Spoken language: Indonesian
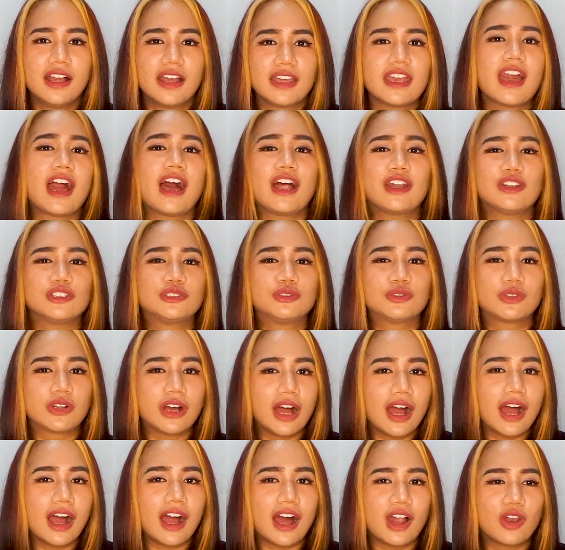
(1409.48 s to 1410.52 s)
ya kalau
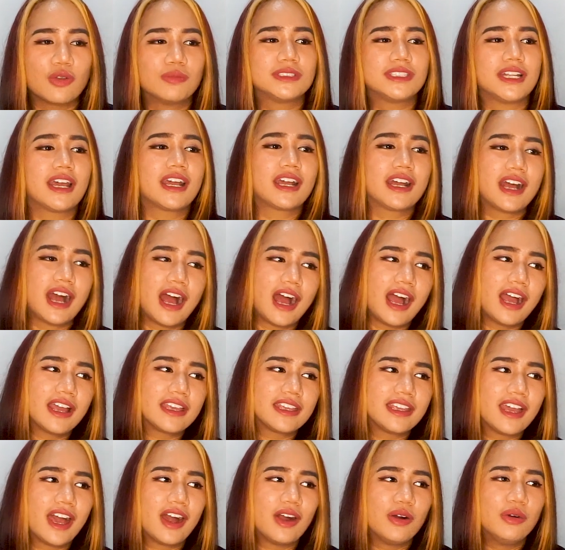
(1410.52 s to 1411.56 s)
suka kalau misalnya enggak
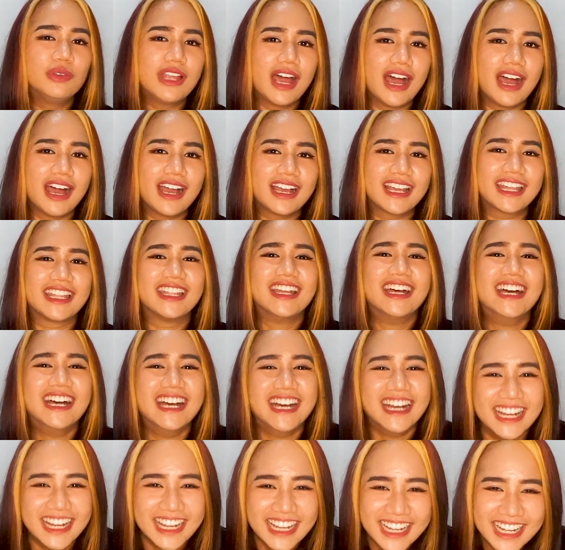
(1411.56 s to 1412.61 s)
ya udah gitu
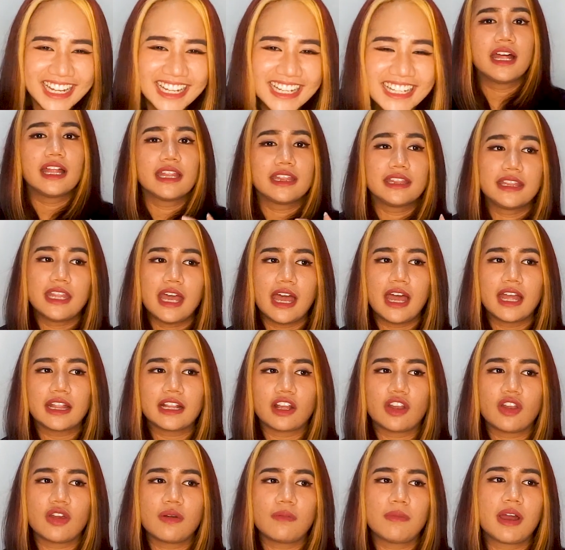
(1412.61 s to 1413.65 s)
dan
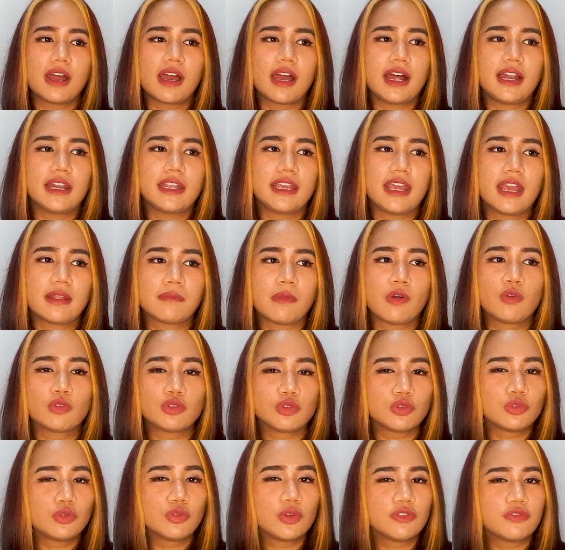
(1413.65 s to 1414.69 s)
kalau emang kalian mau
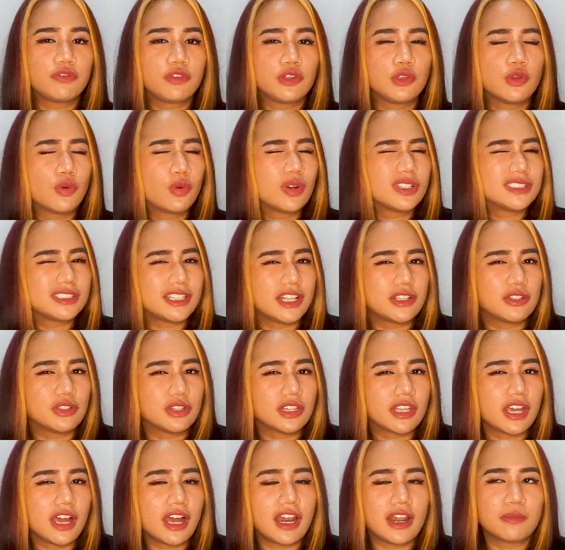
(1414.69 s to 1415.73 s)
tungguin video gue
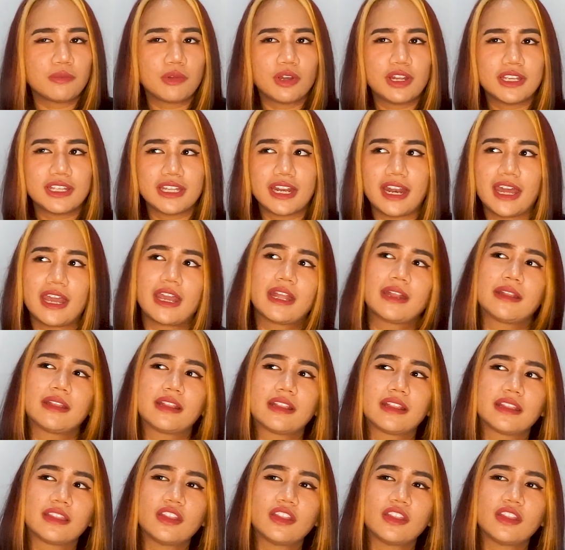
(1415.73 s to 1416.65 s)
selanjutnya kalian boleh nyalain